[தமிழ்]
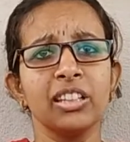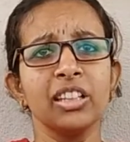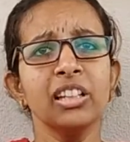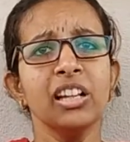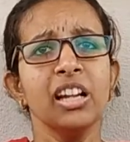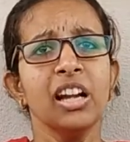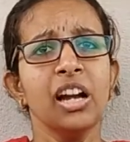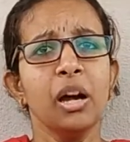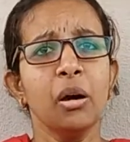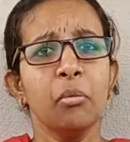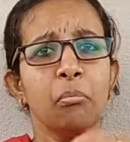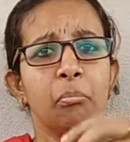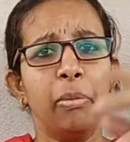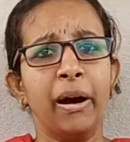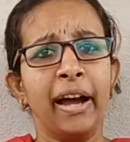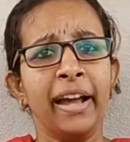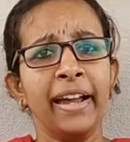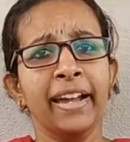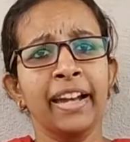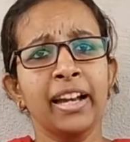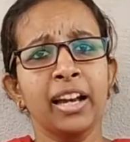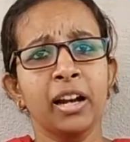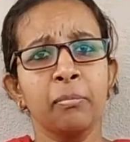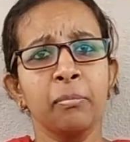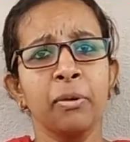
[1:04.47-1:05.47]
வந்து
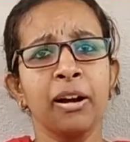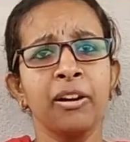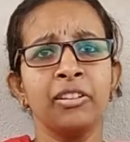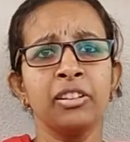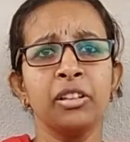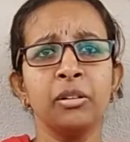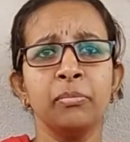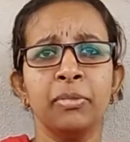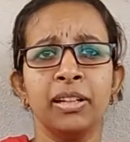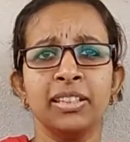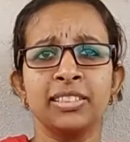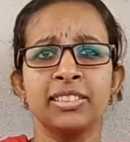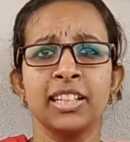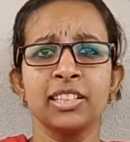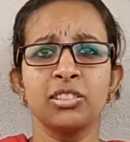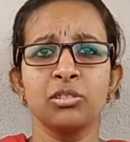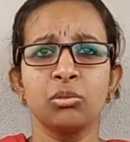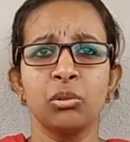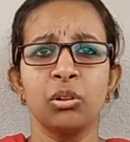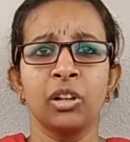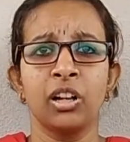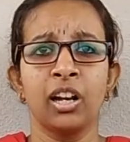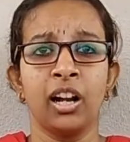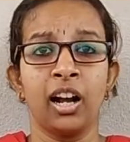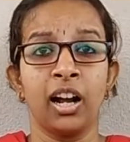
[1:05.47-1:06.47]
பயங்கரமா வந்து மெசேஜ்
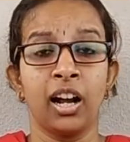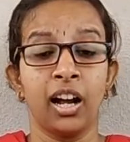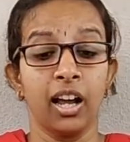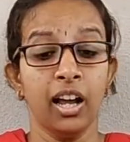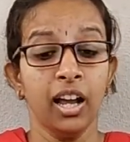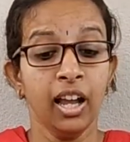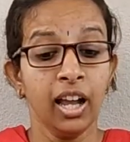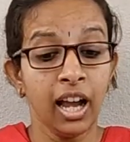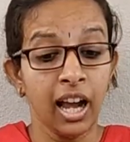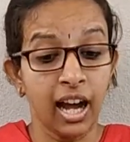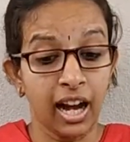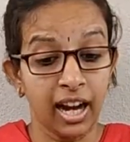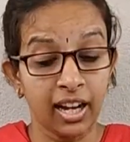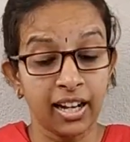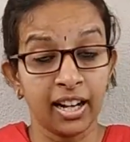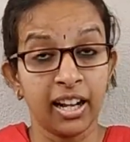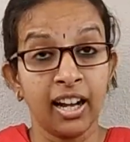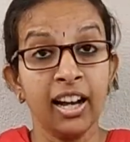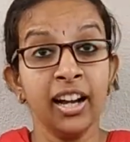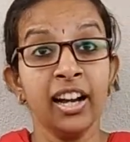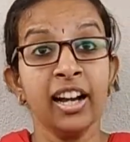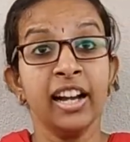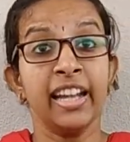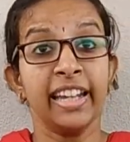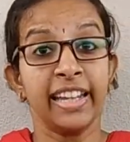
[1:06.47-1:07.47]
கொடுக்குறாங்க
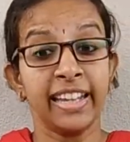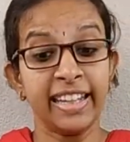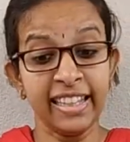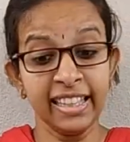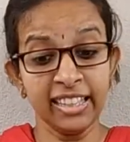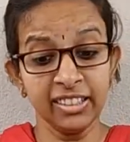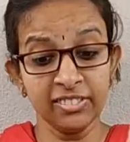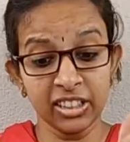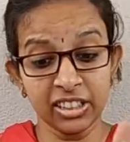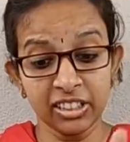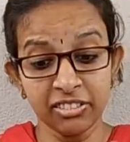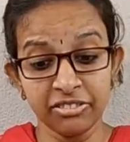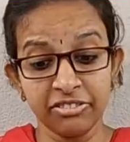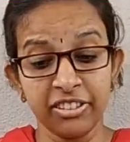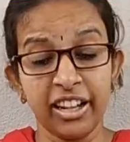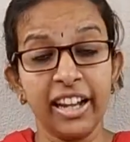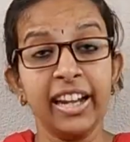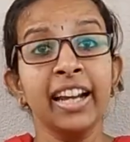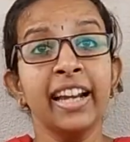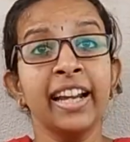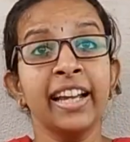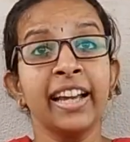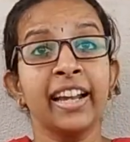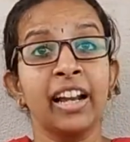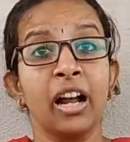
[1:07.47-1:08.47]
ஆனா இது வந்து
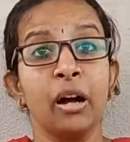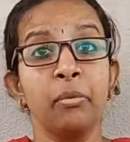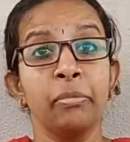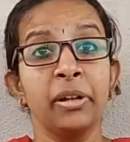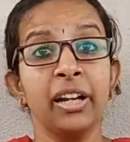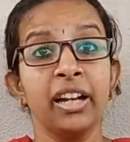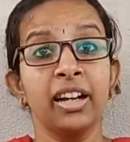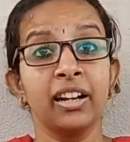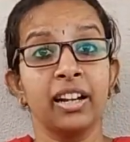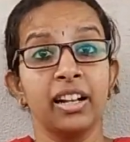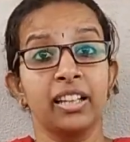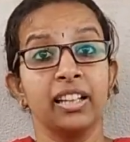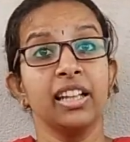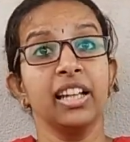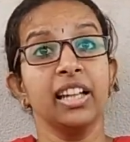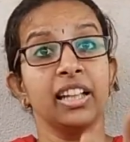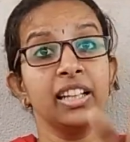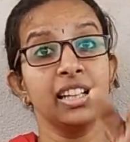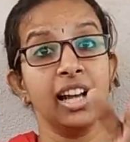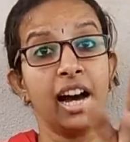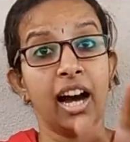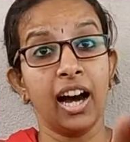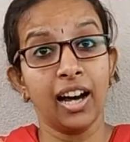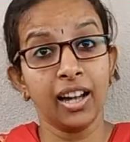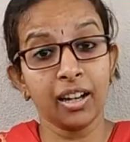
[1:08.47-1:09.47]
ஃபெயிலியர் அப்படின்றது
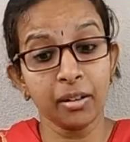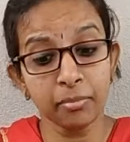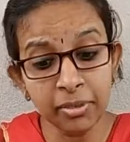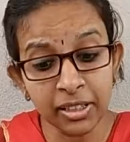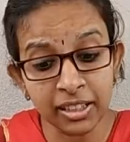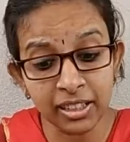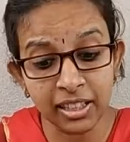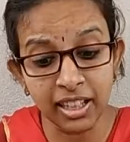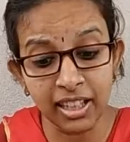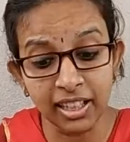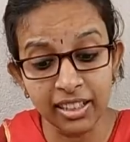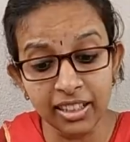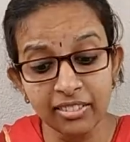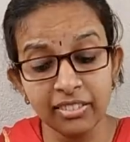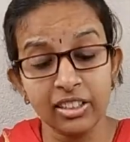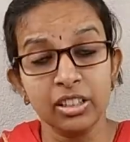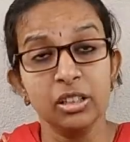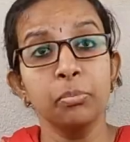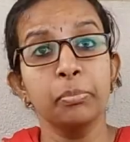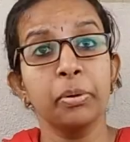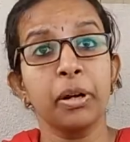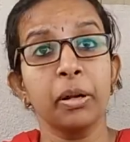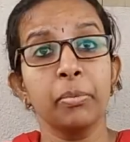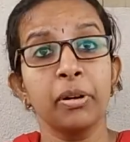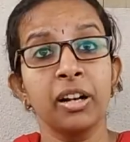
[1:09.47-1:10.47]
இந்த ஆரம்பத்திலேருந்தே
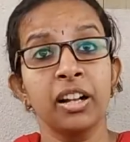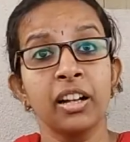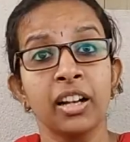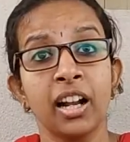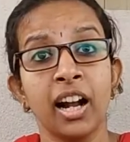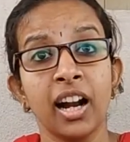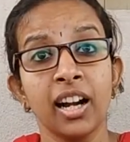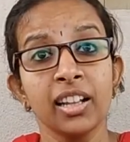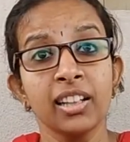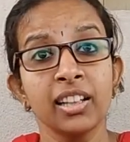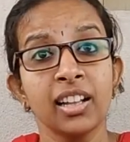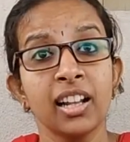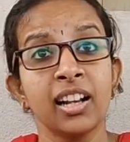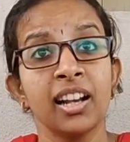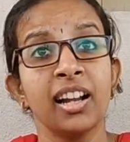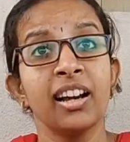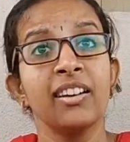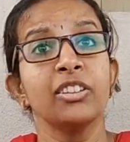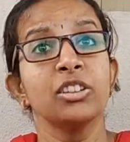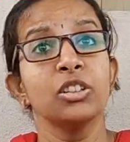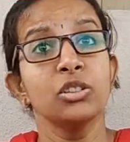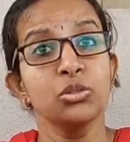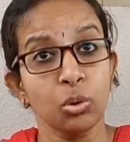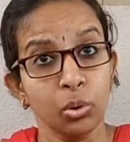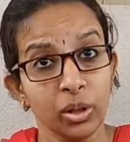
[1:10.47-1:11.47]
வந்து பிரபல
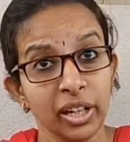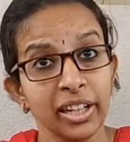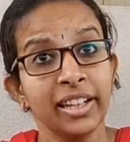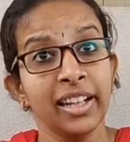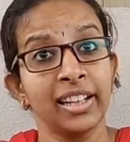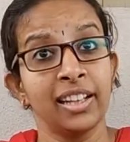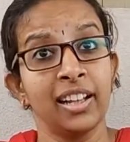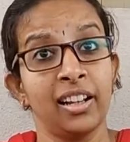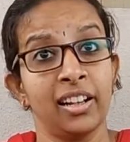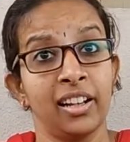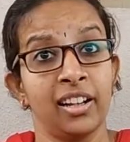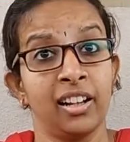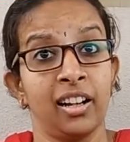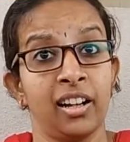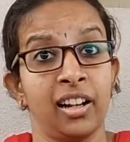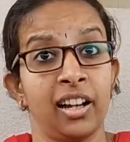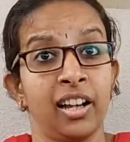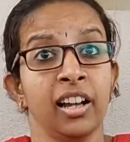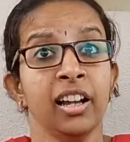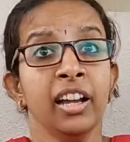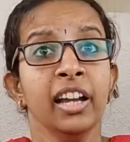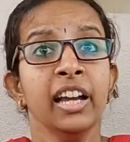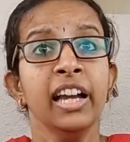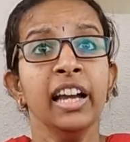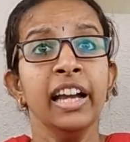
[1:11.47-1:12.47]
நாளிதழ்லாம் வந்து சொல்லிட்டே தான் இருக்காங்க
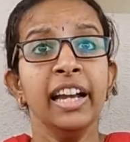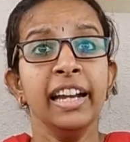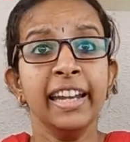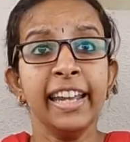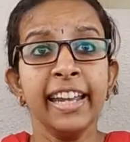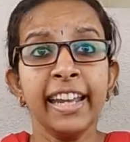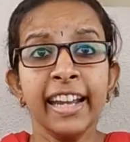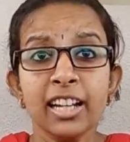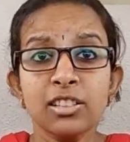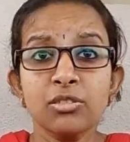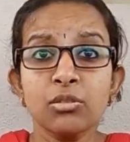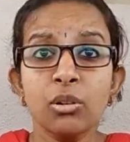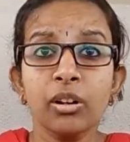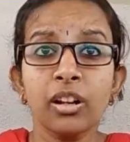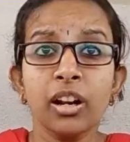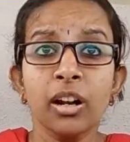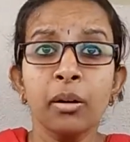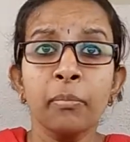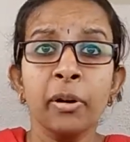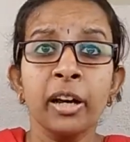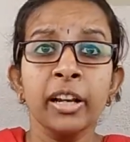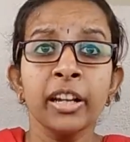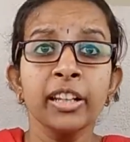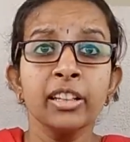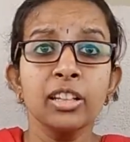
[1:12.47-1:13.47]
நீங்க சொல்ற
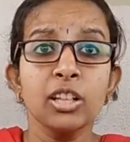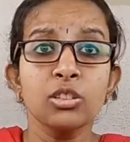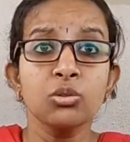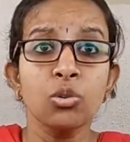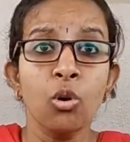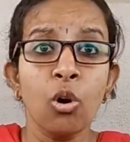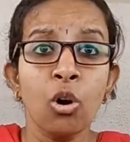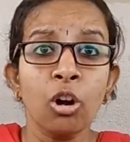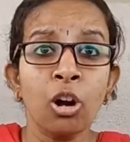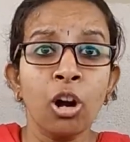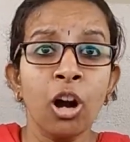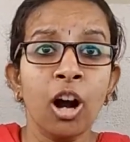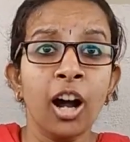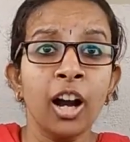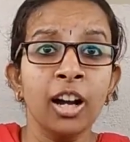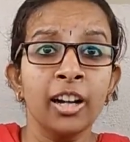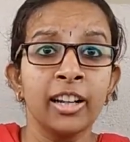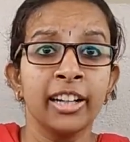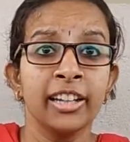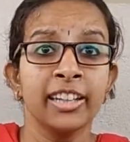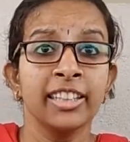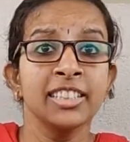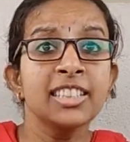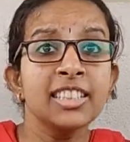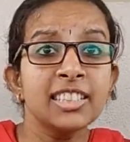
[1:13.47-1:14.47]
மாதிரி இந்த
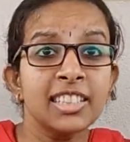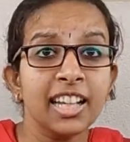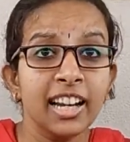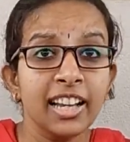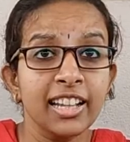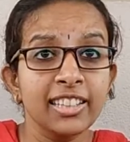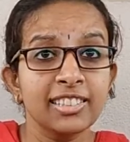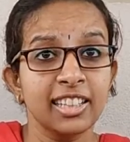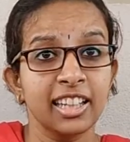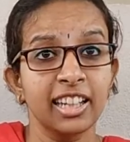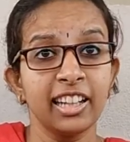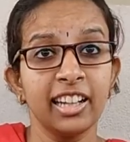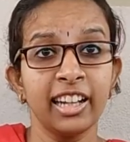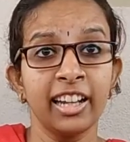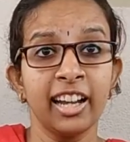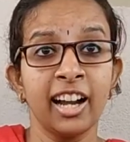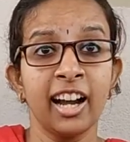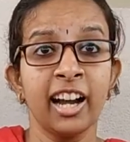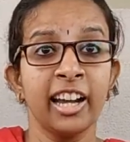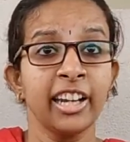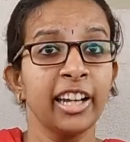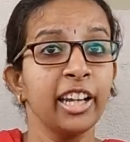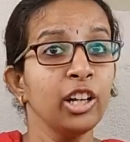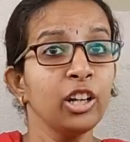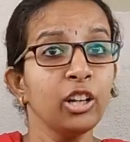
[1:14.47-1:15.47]
சோகால்டு டிஜிட்டலைஸ் இந்தியா
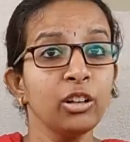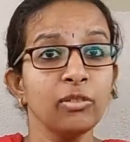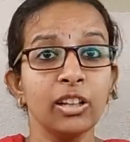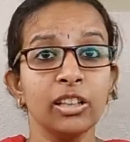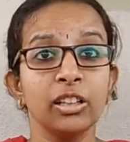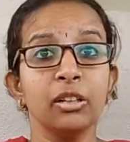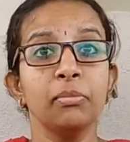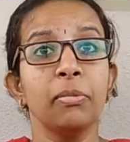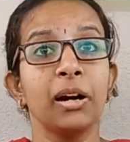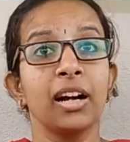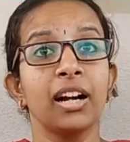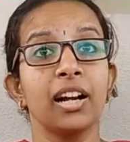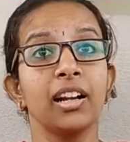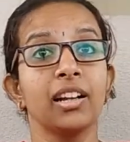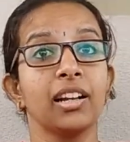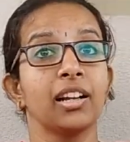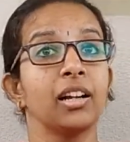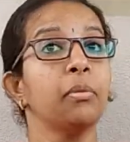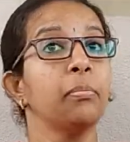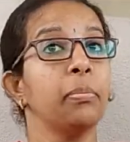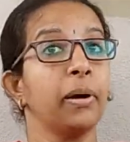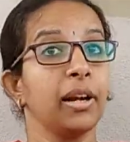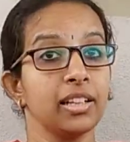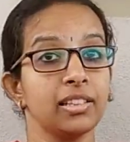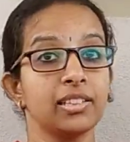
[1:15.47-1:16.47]
இன்னும் வந்து
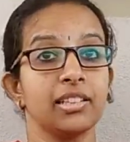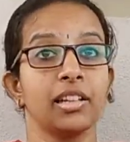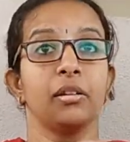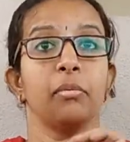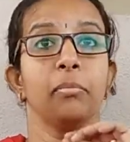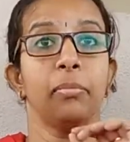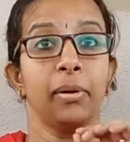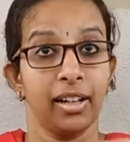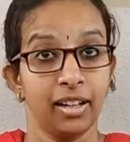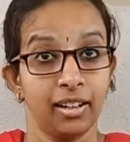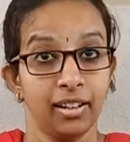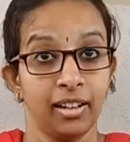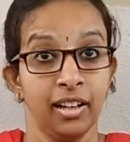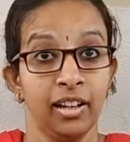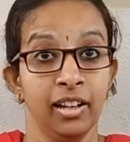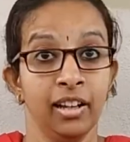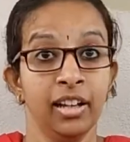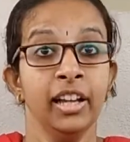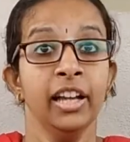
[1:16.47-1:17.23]
மக்களுக்கு பரிச்சயம் படல